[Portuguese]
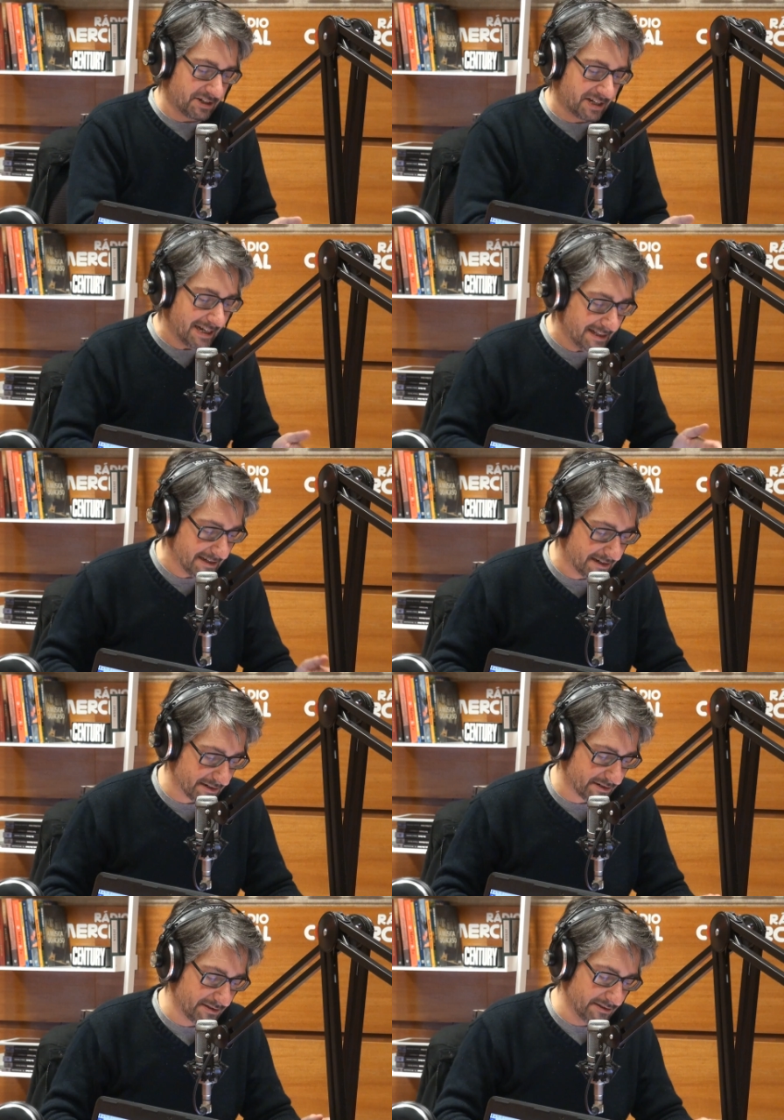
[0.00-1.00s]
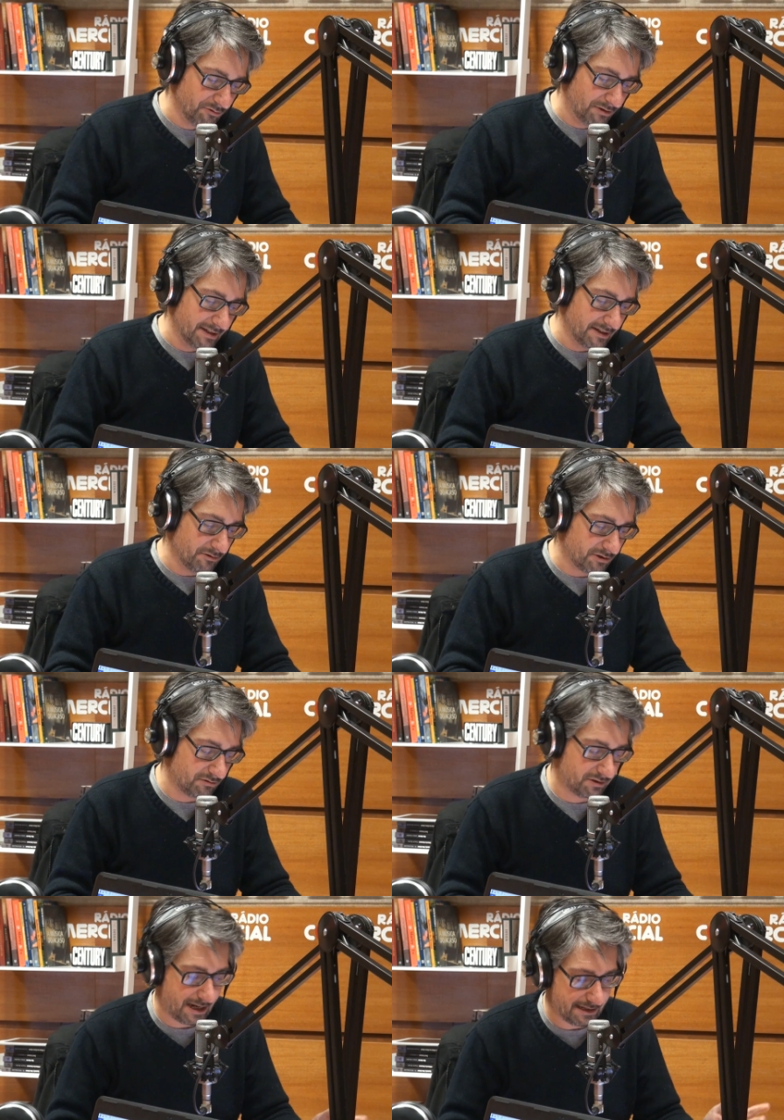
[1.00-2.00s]
as críticas de utilizadores
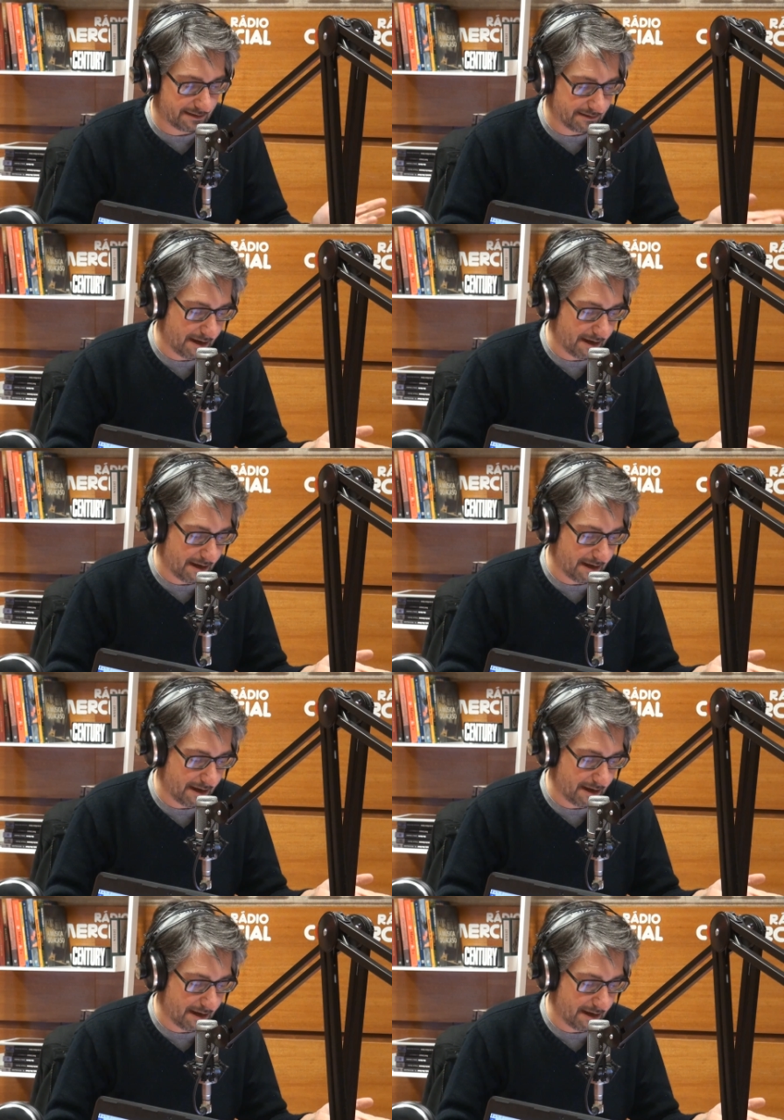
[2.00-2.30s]
do site